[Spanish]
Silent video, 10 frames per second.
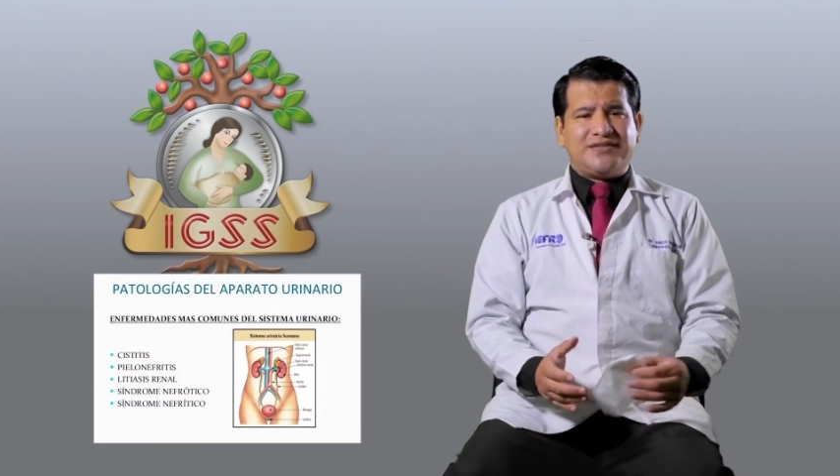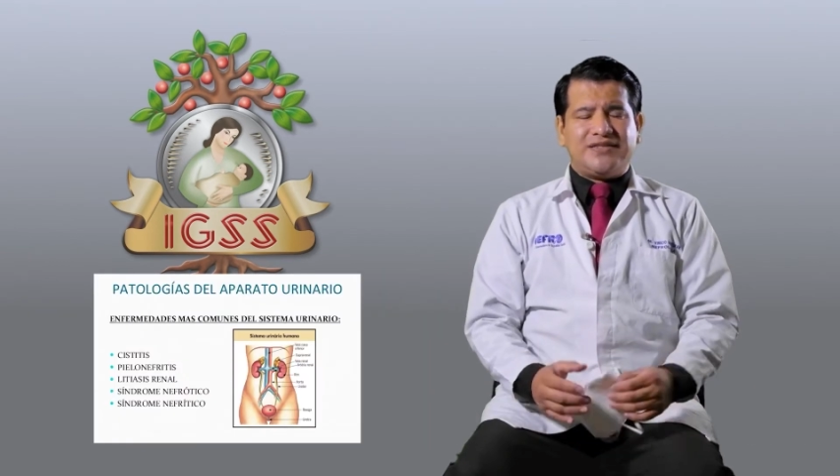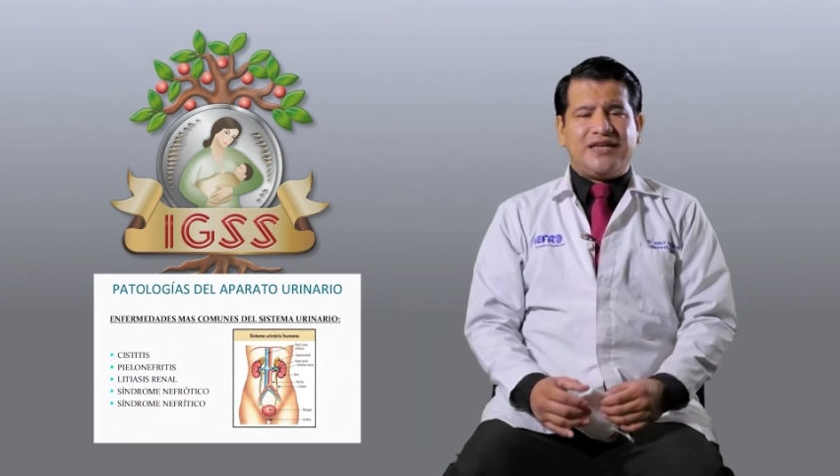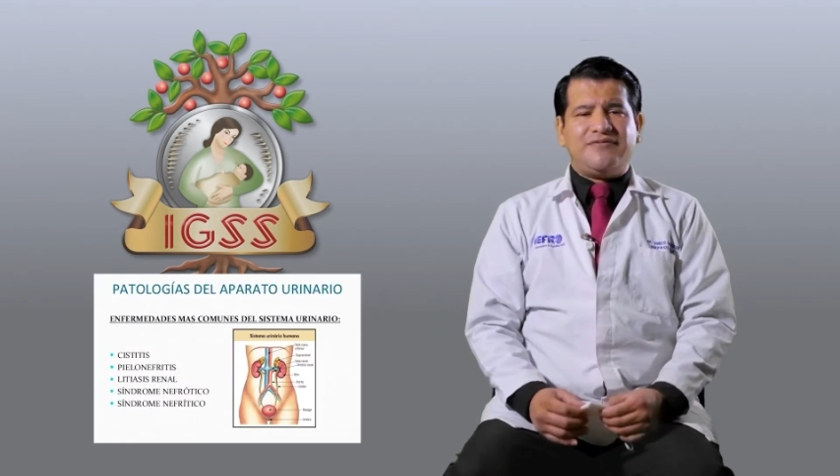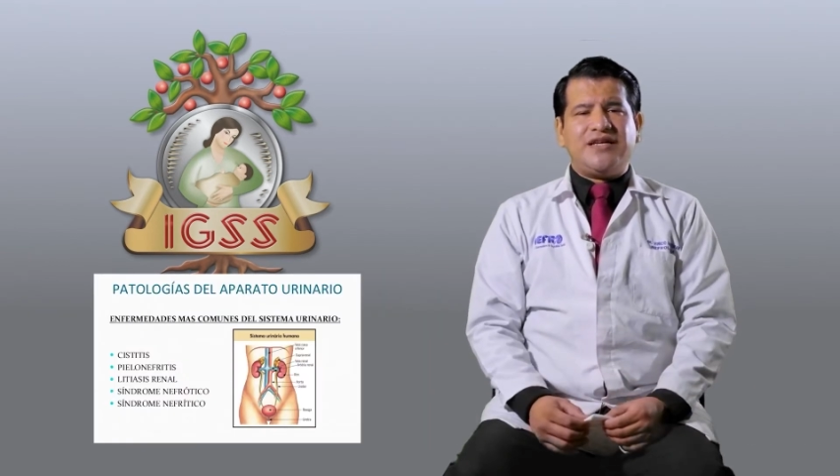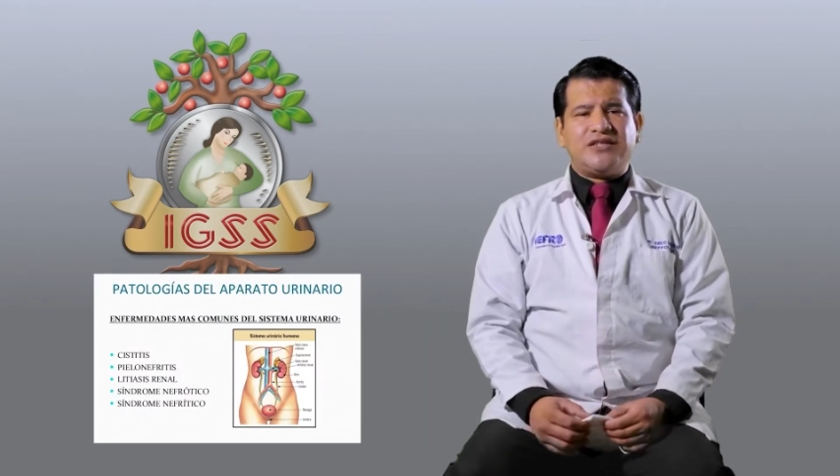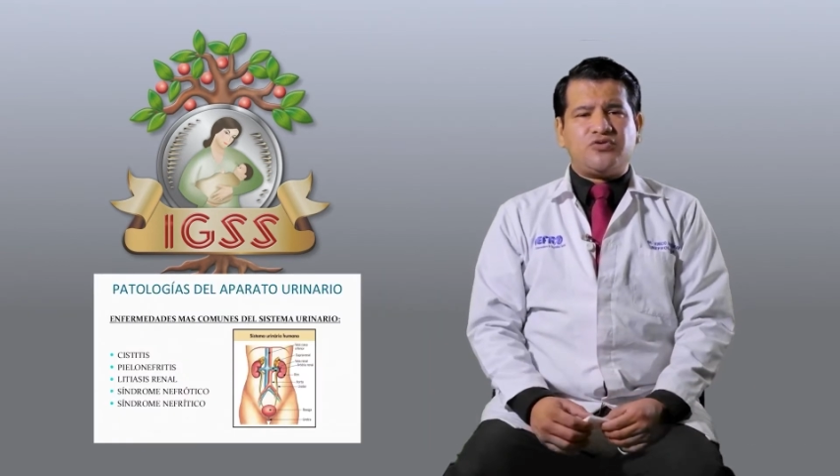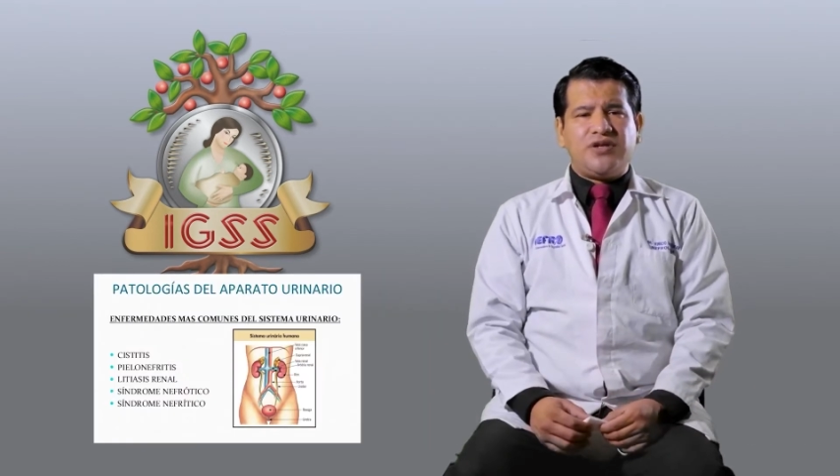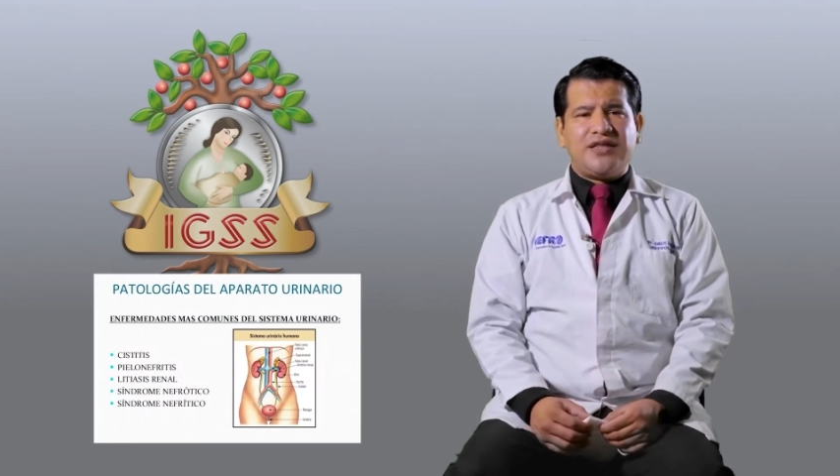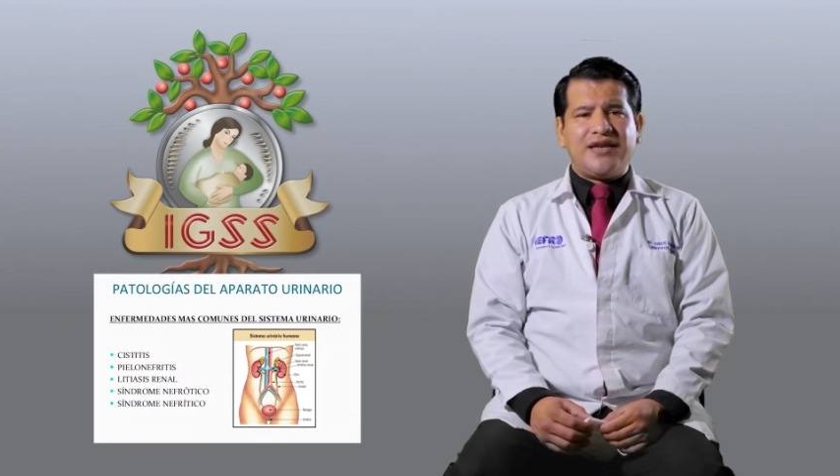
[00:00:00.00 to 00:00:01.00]
de las vías
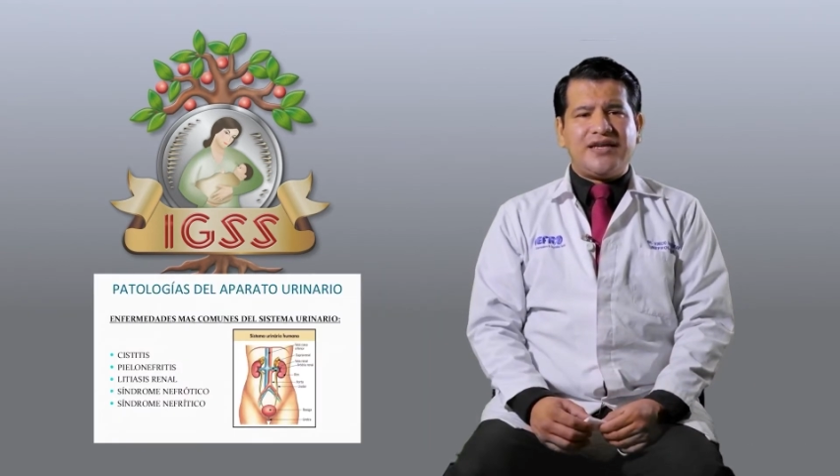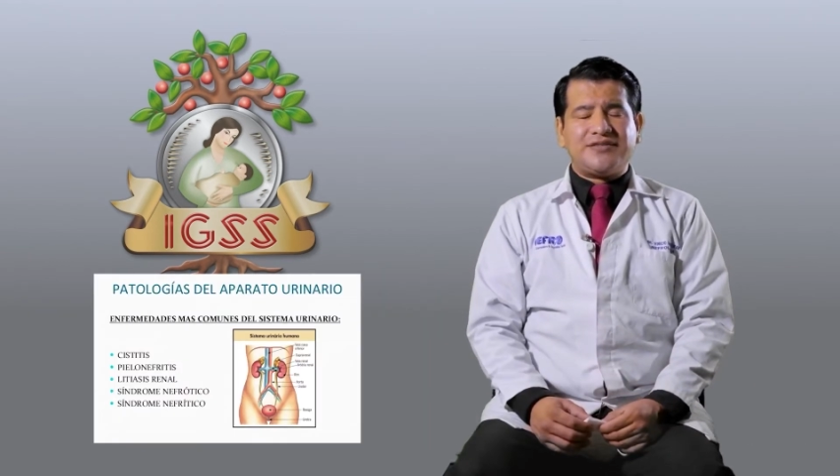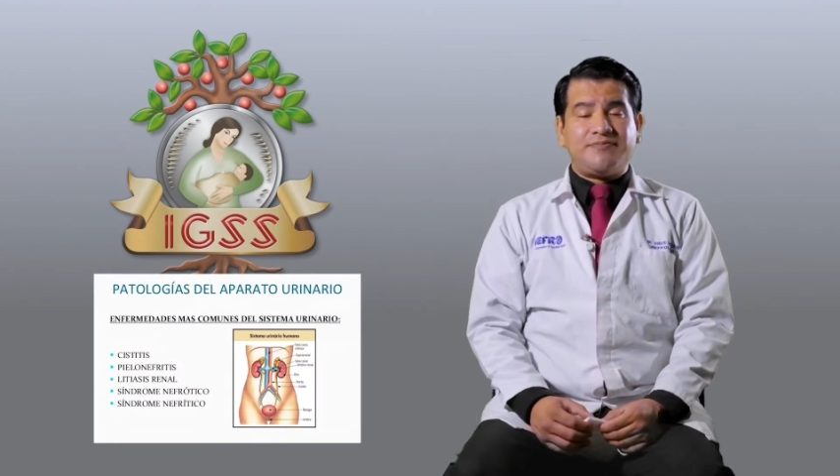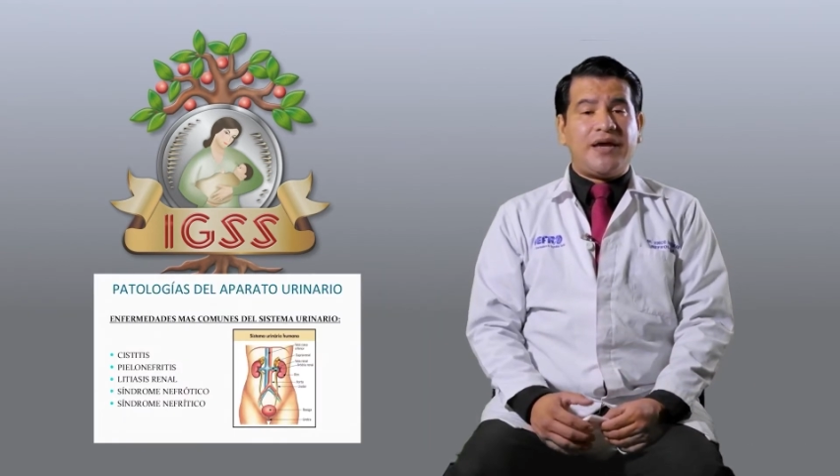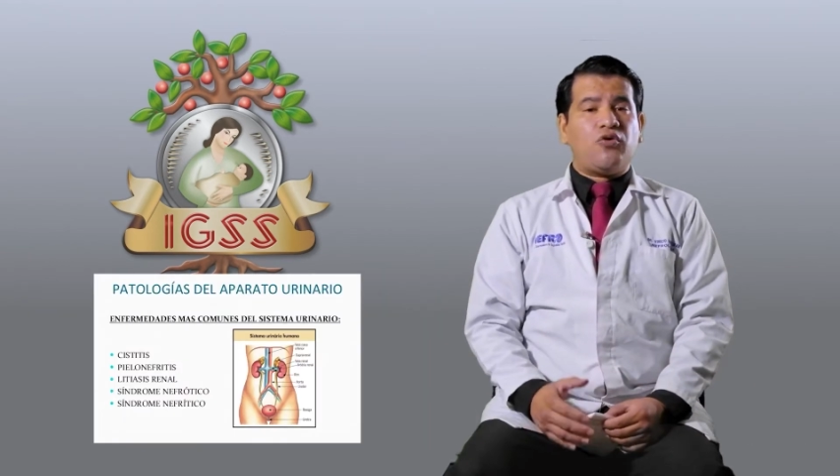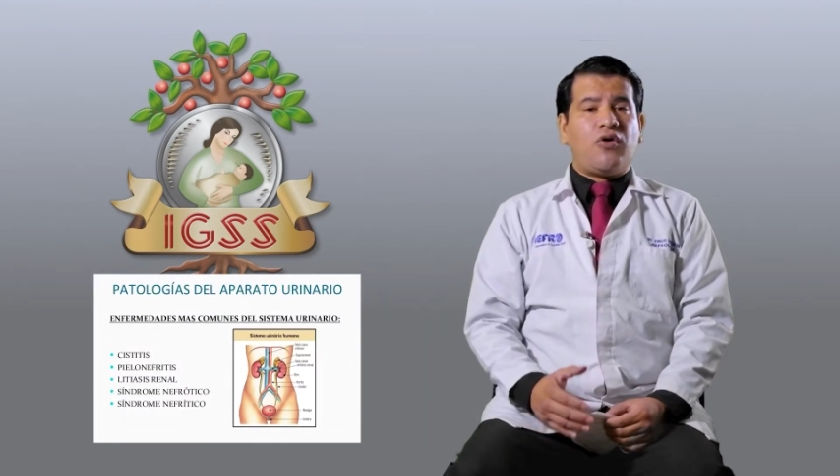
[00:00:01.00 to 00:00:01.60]
urinarias, pero